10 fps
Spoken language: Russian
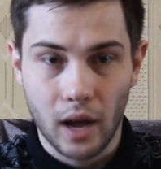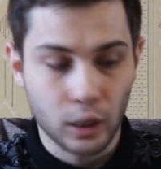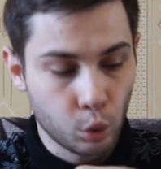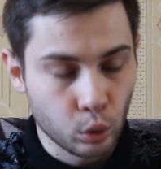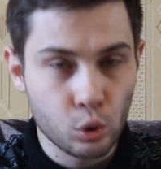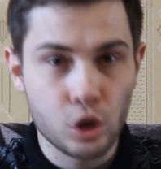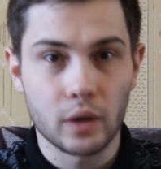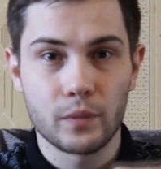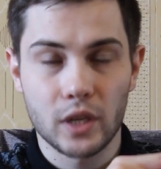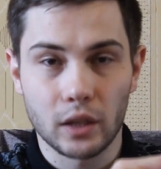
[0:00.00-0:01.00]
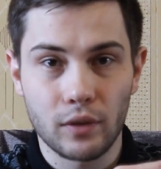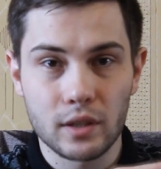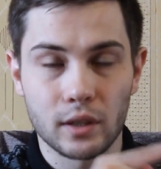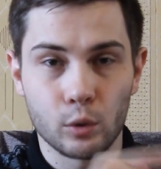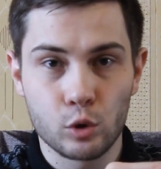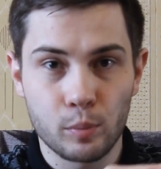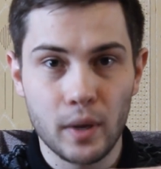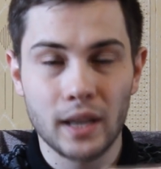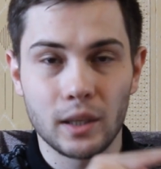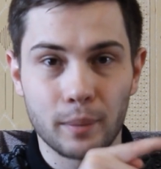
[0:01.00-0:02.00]
А тот уже, соответственно,
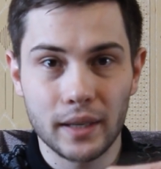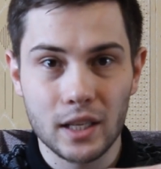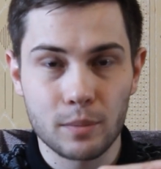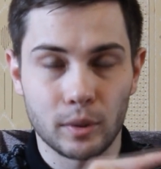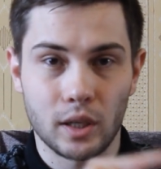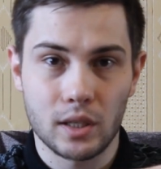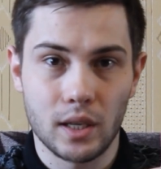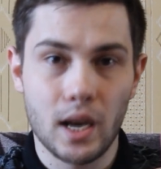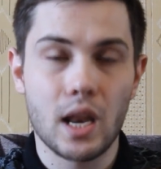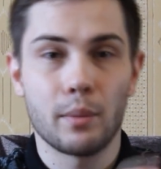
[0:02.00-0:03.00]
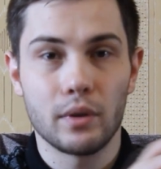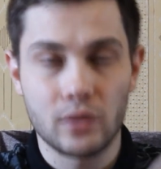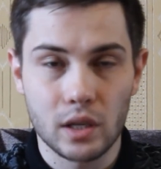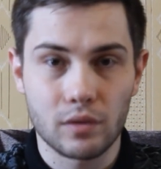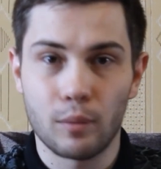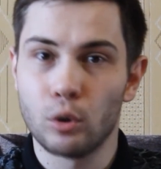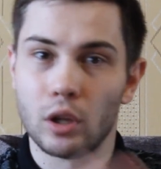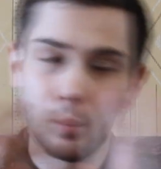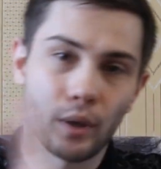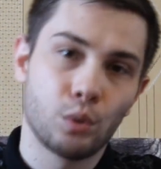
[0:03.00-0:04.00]
успеет и поест с подразделением, и все
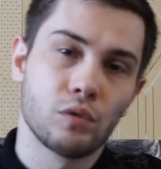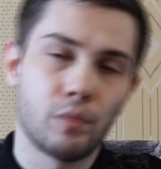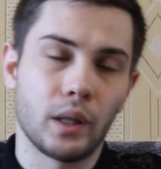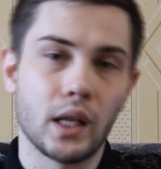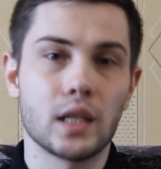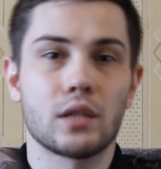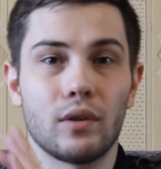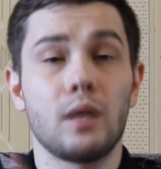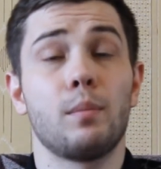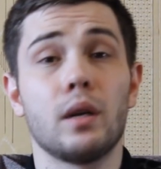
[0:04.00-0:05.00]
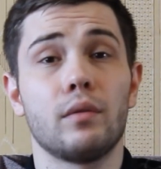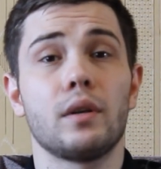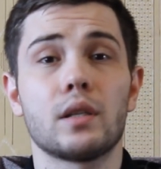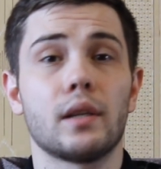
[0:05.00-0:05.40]
свободно пойдут выполнять свои боевые